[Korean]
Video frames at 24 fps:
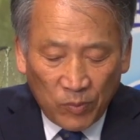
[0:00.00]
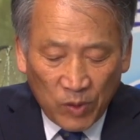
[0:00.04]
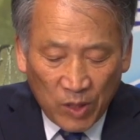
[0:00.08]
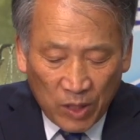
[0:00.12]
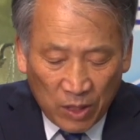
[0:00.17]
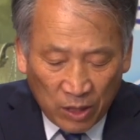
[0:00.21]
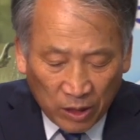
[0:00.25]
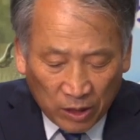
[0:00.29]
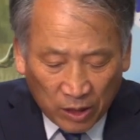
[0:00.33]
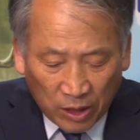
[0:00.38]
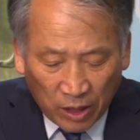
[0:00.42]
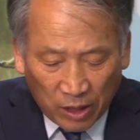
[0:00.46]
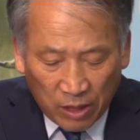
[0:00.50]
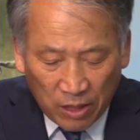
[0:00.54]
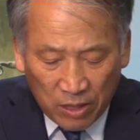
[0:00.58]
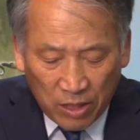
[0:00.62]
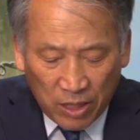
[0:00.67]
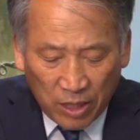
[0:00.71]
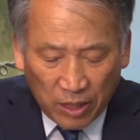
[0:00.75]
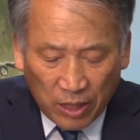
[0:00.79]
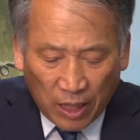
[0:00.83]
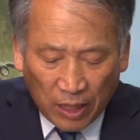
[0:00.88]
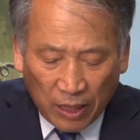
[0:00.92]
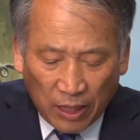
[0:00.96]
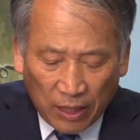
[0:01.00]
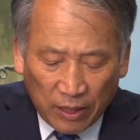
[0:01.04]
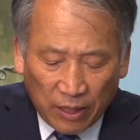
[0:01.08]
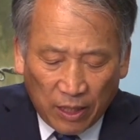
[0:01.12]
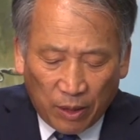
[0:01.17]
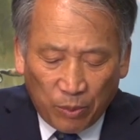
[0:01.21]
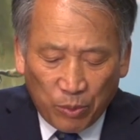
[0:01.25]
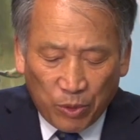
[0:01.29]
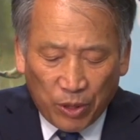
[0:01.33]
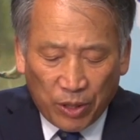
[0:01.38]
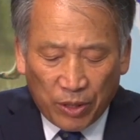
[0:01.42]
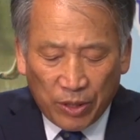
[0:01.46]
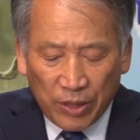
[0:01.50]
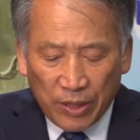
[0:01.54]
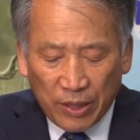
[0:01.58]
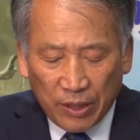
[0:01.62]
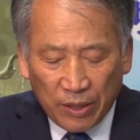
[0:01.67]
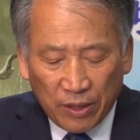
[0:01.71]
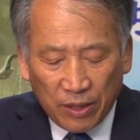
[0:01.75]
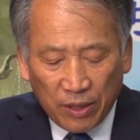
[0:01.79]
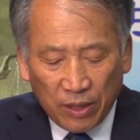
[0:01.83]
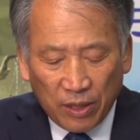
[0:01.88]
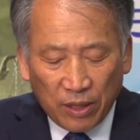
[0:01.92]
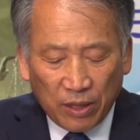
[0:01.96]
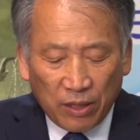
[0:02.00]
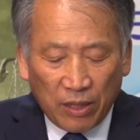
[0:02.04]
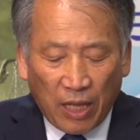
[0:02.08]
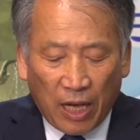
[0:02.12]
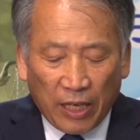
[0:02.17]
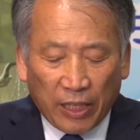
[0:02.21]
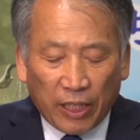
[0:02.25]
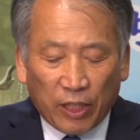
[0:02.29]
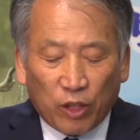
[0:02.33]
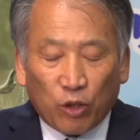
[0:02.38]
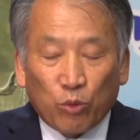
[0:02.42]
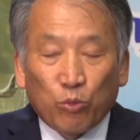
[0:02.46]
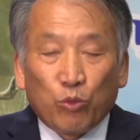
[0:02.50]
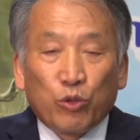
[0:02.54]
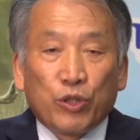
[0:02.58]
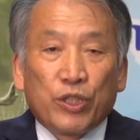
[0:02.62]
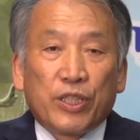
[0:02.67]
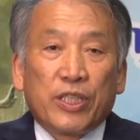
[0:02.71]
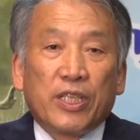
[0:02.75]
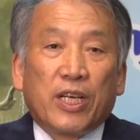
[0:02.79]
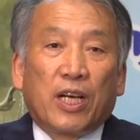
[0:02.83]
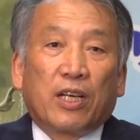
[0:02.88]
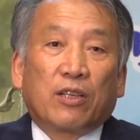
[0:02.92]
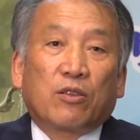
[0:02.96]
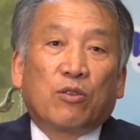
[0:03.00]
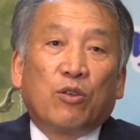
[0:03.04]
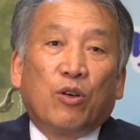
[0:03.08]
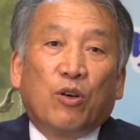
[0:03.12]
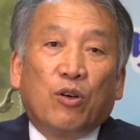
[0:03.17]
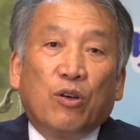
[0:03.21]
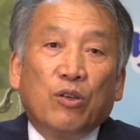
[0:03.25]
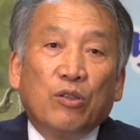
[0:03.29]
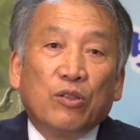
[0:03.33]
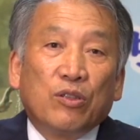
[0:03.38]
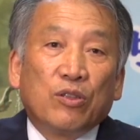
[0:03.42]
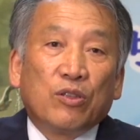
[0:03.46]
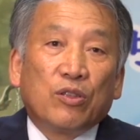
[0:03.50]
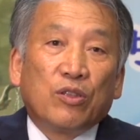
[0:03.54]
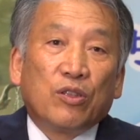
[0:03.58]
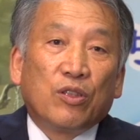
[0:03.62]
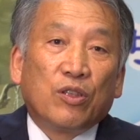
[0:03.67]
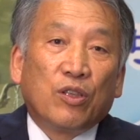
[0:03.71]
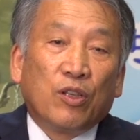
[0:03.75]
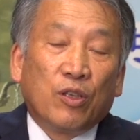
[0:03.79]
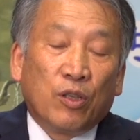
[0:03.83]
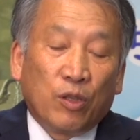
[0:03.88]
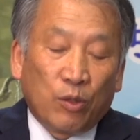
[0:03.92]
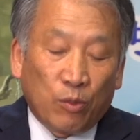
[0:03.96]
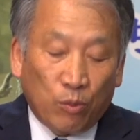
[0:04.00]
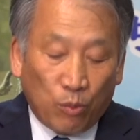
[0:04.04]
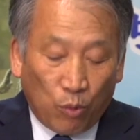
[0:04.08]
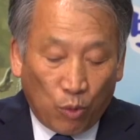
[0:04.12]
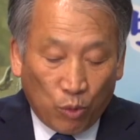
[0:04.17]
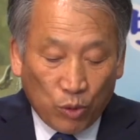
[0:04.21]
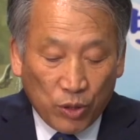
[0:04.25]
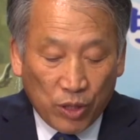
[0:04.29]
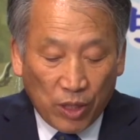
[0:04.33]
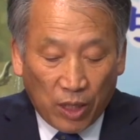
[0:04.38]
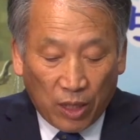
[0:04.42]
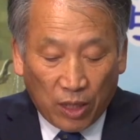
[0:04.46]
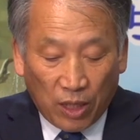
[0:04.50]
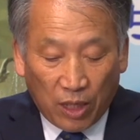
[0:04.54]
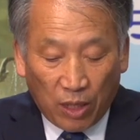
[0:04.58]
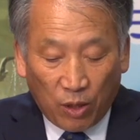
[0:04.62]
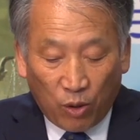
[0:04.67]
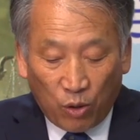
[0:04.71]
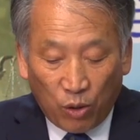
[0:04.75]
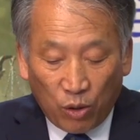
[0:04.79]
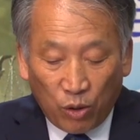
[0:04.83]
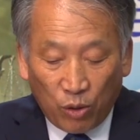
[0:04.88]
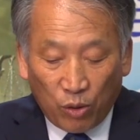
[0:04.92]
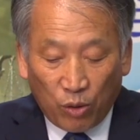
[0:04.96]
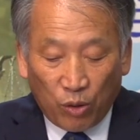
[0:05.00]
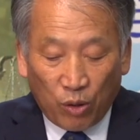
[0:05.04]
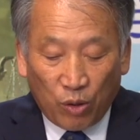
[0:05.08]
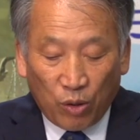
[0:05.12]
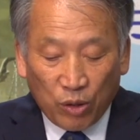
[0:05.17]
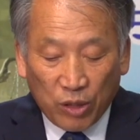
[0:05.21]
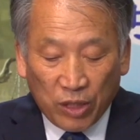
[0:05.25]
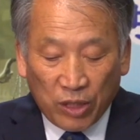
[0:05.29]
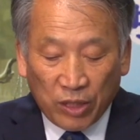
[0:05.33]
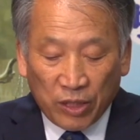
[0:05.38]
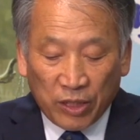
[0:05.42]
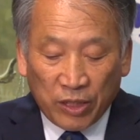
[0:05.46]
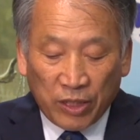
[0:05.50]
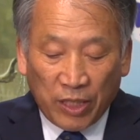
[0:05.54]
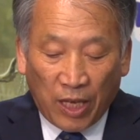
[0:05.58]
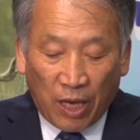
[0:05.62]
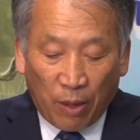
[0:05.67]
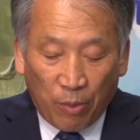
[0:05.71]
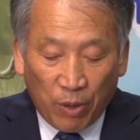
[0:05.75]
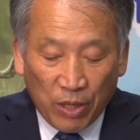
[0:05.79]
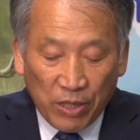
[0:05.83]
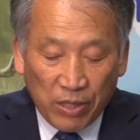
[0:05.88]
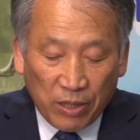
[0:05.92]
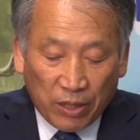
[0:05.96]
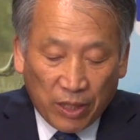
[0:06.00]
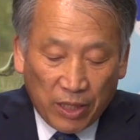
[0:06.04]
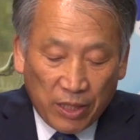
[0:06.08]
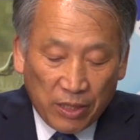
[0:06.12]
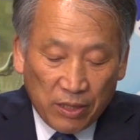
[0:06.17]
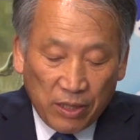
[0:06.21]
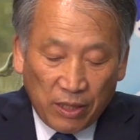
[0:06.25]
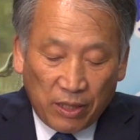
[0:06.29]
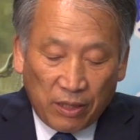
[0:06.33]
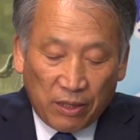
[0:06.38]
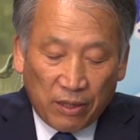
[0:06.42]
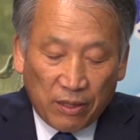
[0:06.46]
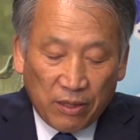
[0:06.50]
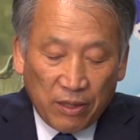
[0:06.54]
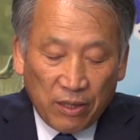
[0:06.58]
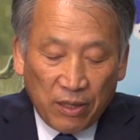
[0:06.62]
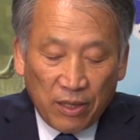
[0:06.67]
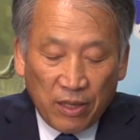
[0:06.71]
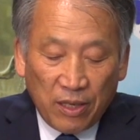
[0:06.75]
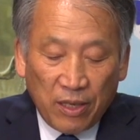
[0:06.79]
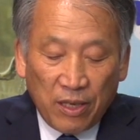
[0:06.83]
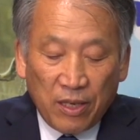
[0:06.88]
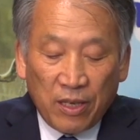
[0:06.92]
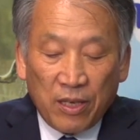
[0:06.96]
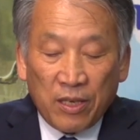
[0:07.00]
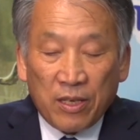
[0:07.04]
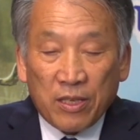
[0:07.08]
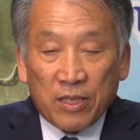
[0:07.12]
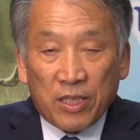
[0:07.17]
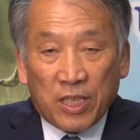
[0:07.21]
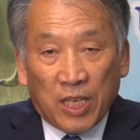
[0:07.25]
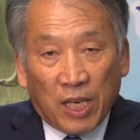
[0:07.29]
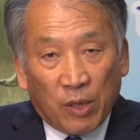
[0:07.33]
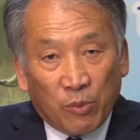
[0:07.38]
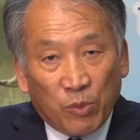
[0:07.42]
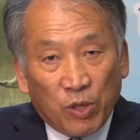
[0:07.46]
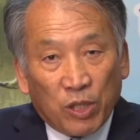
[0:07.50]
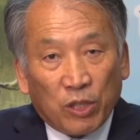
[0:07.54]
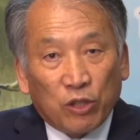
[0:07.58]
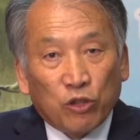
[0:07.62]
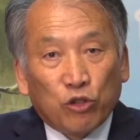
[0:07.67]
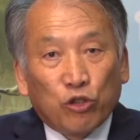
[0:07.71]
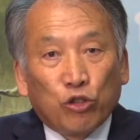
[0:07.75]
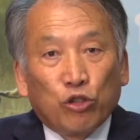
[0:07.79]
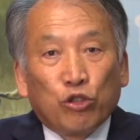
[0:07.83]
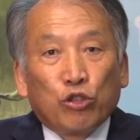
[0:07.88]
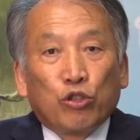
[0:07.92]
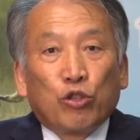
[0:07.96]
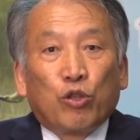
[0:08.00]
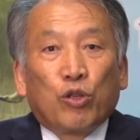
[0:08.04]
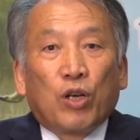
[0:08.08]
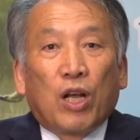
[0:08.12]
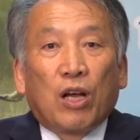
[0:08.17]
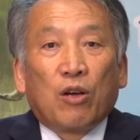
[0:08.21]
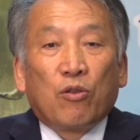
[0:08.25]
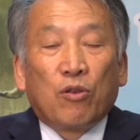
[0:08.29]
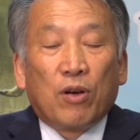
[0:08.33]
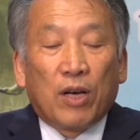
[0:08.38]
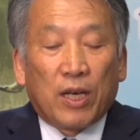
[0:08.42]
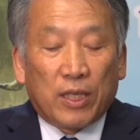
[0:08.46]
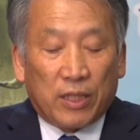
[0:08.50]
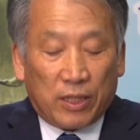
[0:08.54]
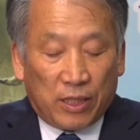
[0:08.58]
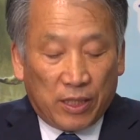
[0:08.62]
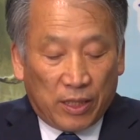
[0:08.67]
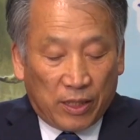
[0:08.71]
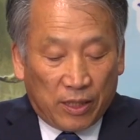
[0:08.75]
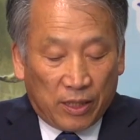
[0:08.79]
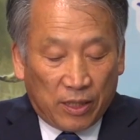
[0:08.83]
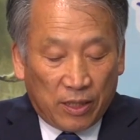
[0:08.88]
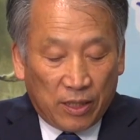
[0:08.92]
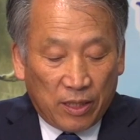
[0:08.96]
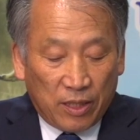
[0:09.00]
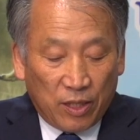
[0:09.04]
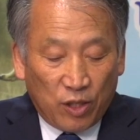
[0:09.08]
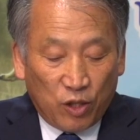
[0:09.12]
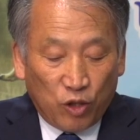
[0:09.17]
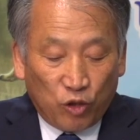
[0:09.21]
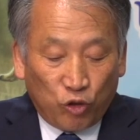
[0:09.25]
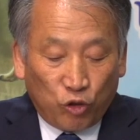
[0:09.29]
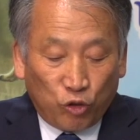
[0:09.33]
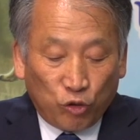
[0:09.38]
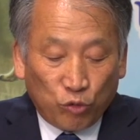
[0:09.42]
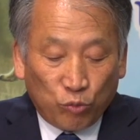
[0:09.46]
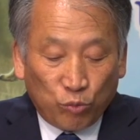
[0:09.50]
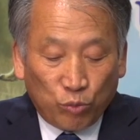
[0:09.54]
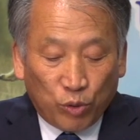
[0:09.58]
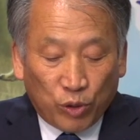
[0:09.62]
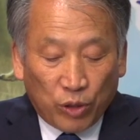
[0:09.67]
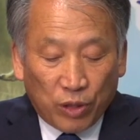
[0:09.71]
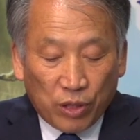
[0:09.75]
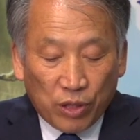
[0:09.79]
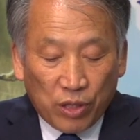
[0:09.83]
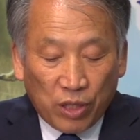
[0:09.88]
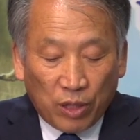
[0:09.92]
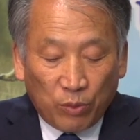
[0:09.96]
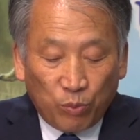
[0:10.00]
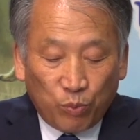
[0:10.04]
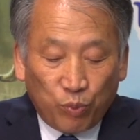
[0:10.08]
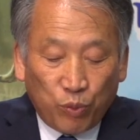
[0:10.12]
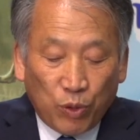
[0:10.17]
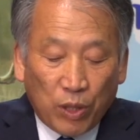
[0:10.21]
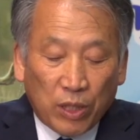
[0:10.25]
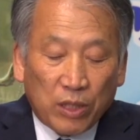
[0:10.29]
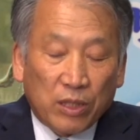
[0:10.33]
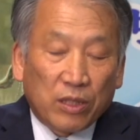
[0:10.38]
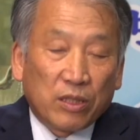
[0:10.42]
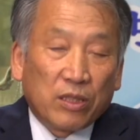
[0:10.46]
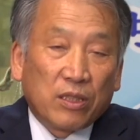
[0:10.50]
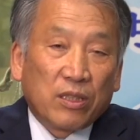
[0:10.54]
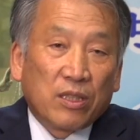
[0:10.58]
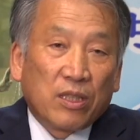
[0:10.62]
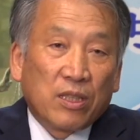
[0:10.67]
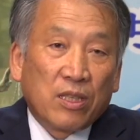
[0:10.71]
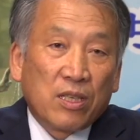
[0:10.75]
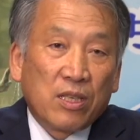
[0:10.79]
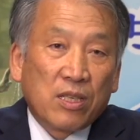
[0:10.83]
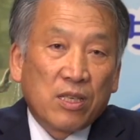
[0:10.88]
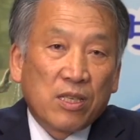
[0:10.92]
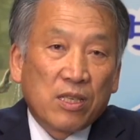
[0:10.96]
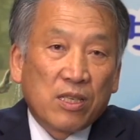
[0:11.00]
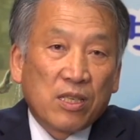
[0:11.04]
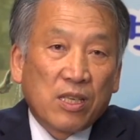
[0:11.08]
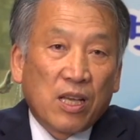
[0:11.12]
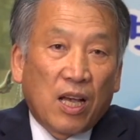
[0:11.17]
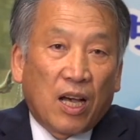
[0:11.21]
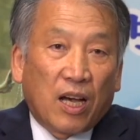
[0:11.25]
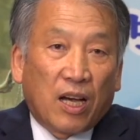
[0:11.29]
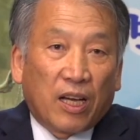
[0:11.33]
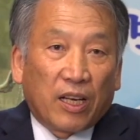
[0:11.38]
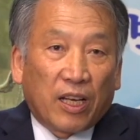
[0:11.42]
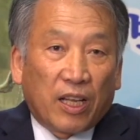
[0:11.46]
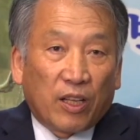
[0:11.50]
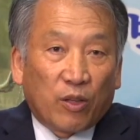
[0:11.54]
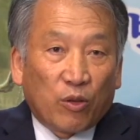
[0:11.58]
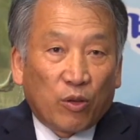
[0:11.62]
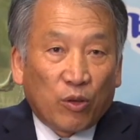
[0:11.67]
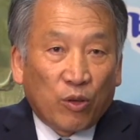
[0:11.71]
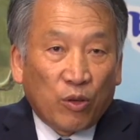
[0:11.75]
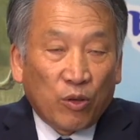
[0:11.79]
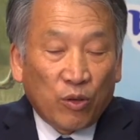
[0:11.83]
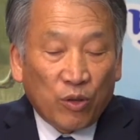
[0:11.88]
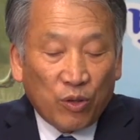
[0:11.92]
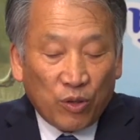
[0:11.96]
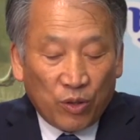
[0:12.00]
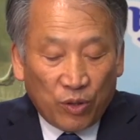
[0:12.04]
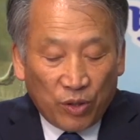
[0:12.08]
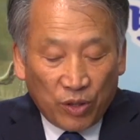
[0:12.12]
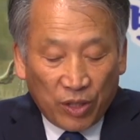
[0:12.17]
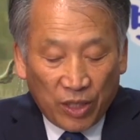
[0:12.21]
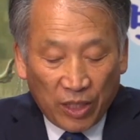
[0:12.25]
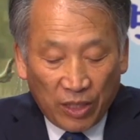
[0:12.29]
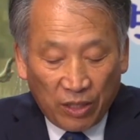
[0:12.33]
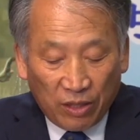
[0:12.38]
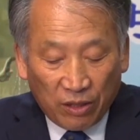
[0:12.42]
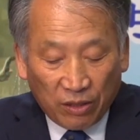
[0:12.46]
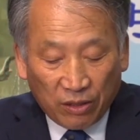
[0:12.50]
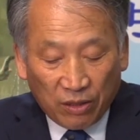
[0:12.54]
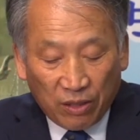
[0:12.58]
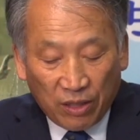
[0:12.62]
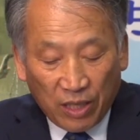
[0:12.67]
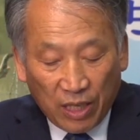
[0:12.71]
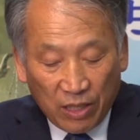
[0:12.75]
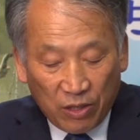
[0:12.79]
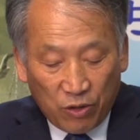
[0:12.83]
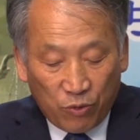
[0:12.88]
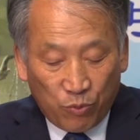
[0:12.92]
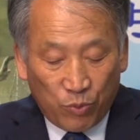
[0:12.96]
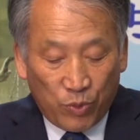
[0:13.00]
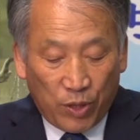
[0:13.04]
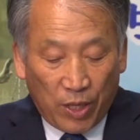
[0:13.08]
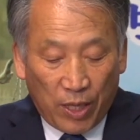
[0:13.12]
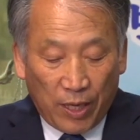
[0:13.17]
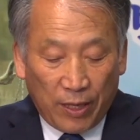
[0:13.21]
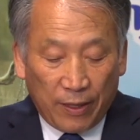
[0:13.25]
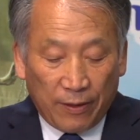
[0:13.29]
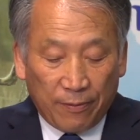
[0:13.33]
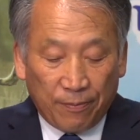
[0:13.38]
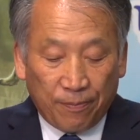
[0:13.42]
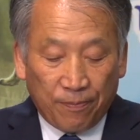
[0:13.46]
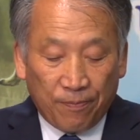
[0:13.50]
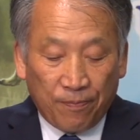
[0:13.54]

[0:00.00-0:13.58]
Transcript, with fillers: 즉결을 처단한다면 방에도 모이지 않고 목사가 홀로 그 예배석에서 제명출교라고 하는 중보를 선포하는 사례도 있는 것 같습니다.